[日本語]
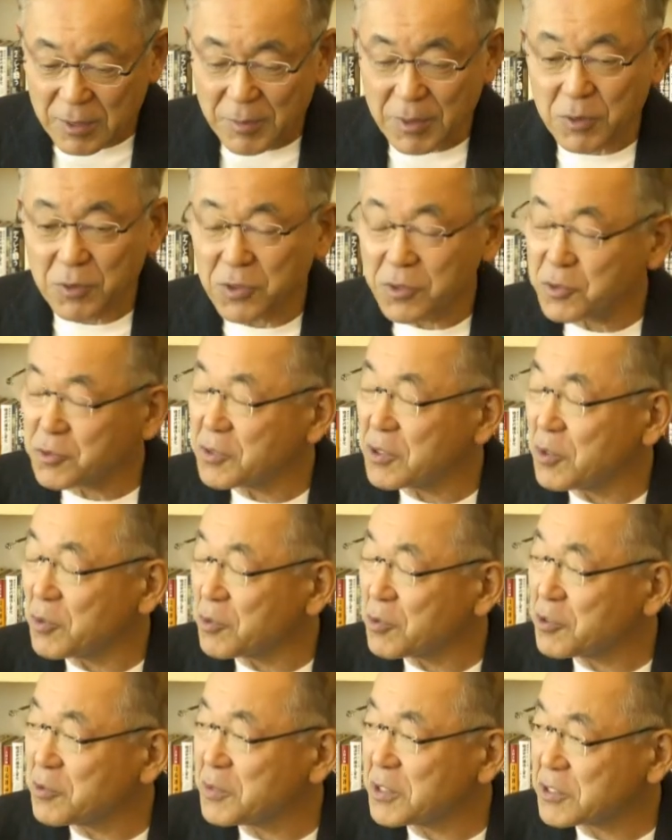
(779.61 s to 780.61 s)
こういうことが起
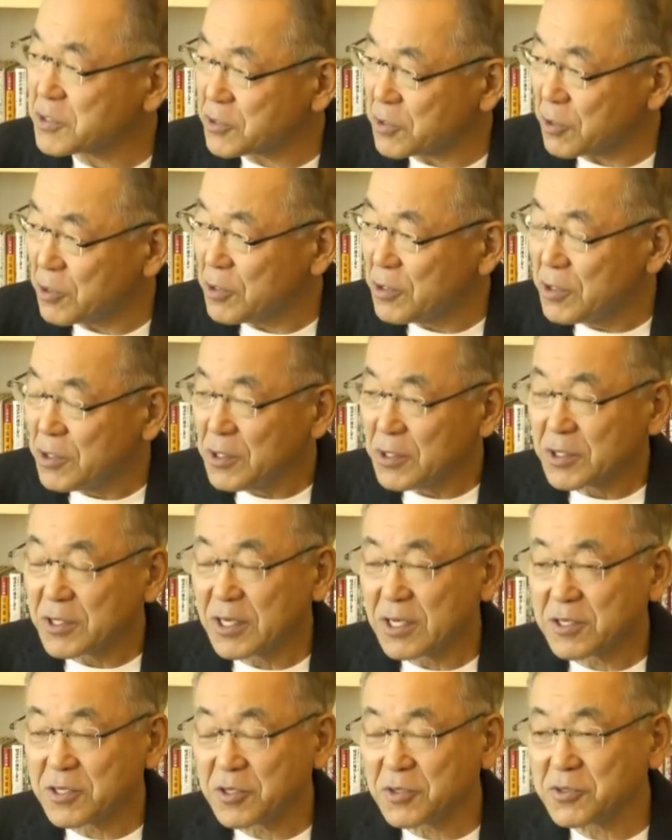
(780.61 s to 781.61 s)
こりますと
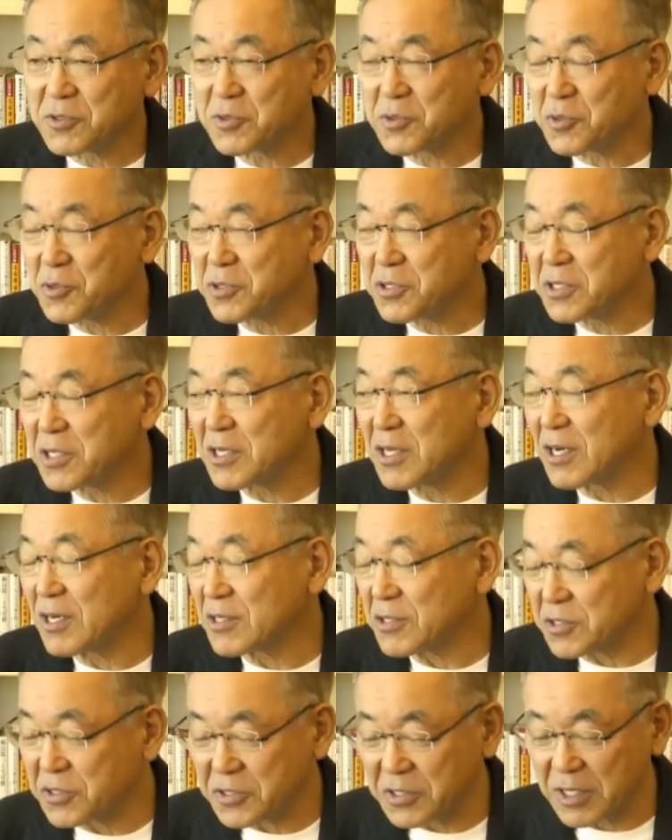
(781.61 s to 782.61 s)
結局コンテナ
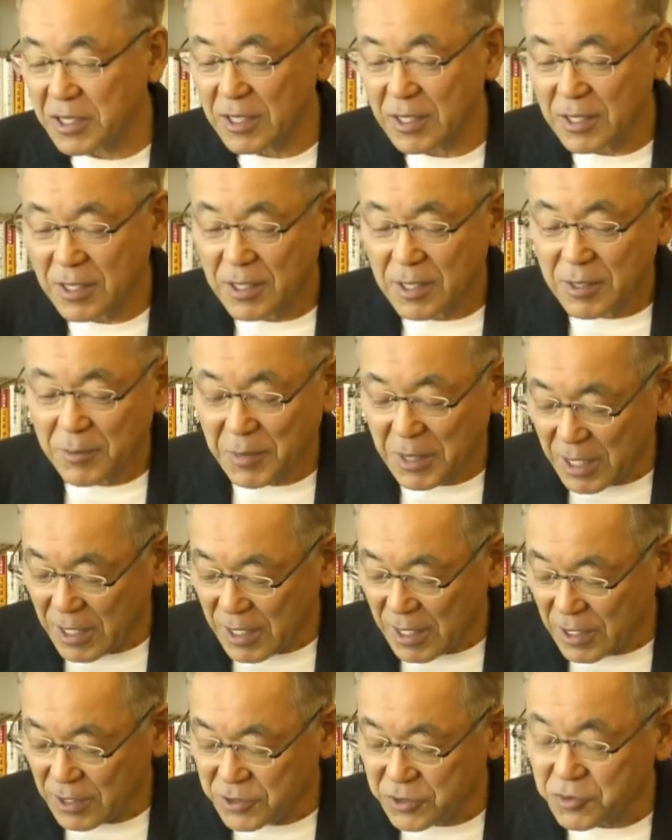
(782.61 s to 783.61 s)
がですね、
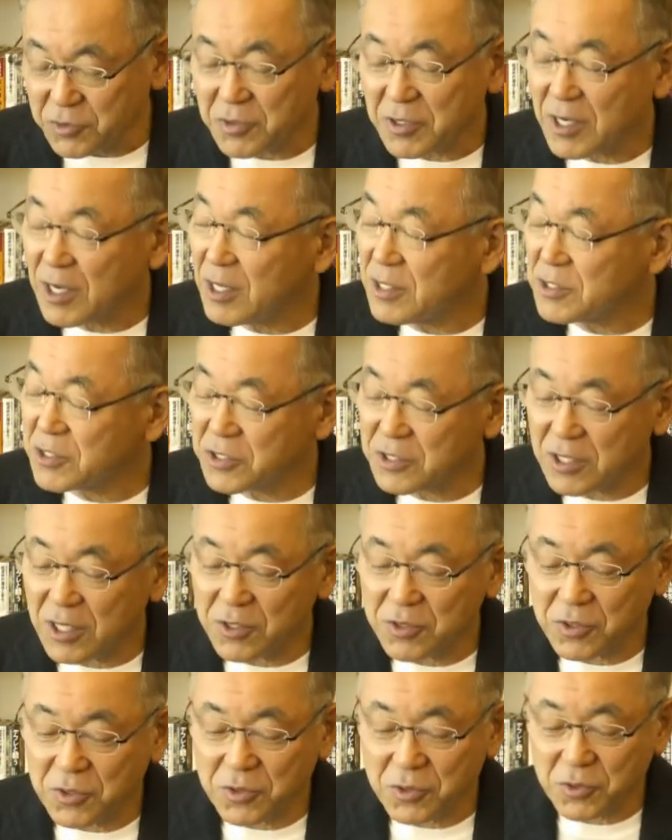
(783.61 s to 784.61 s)
循環しな
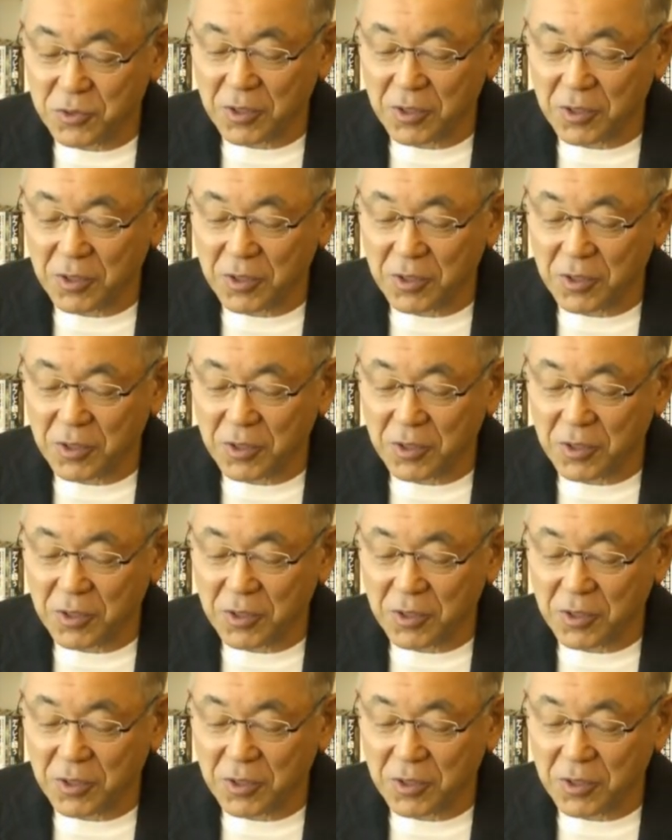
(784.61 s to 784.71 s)
いというこ